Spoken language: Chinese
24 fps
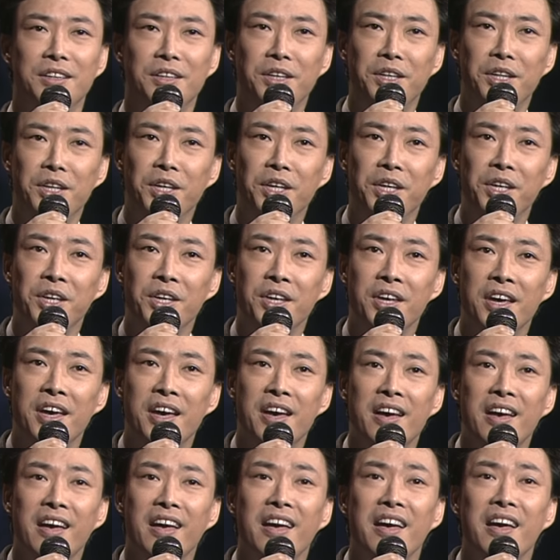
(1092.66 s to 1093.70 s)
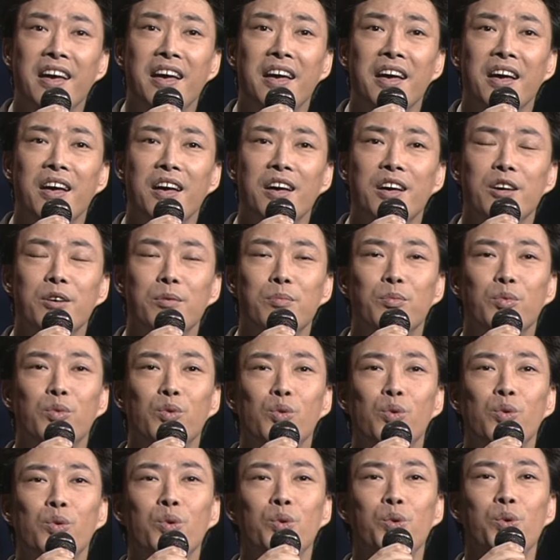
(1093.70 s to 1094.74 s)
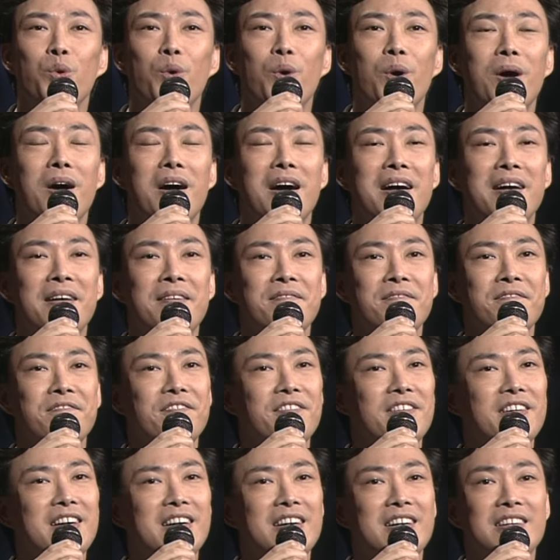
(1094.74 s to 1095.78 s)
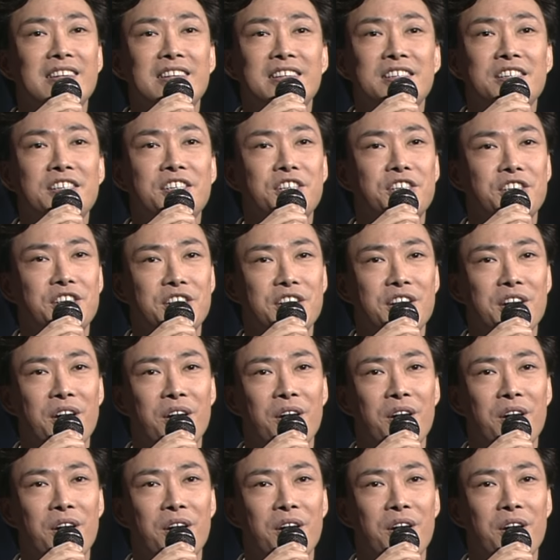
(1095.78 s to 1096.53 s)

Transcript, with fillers: 你也不愿分手。